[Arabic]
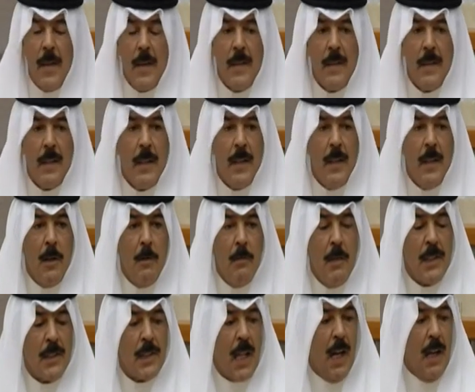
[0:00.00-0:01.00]
لو
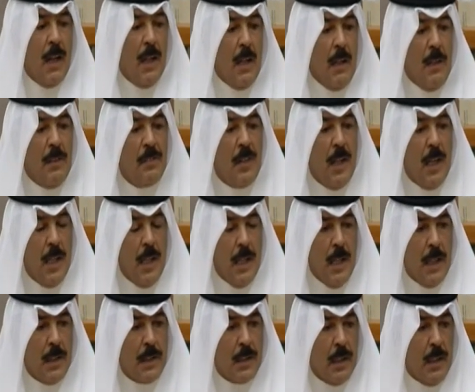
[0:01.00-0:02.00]
بنطالع
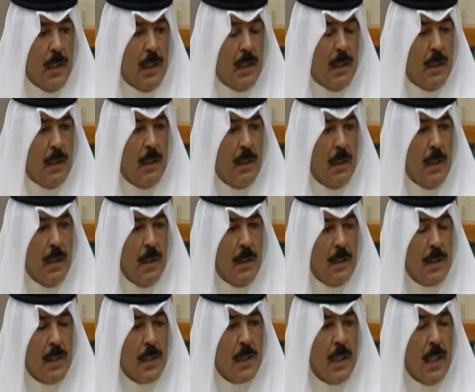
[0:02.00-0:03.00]
احصائيه آه،
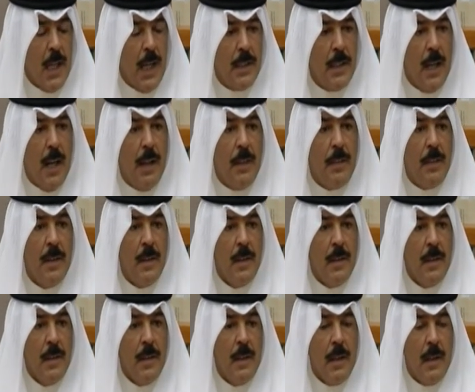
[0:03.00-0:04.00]
سجل الاحداث
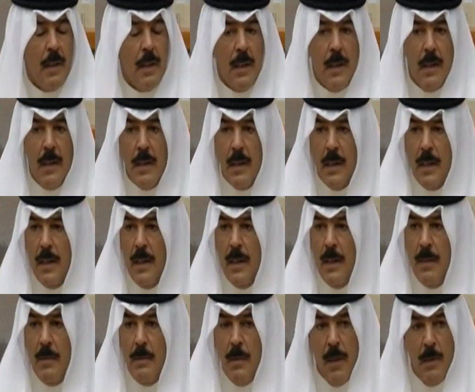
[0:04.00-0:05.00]
مثل
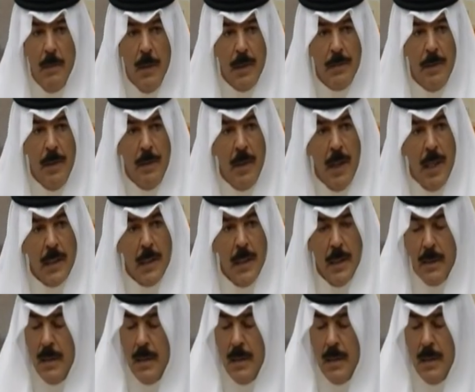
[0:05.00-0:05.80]
آه، ما تفضلت اختي ام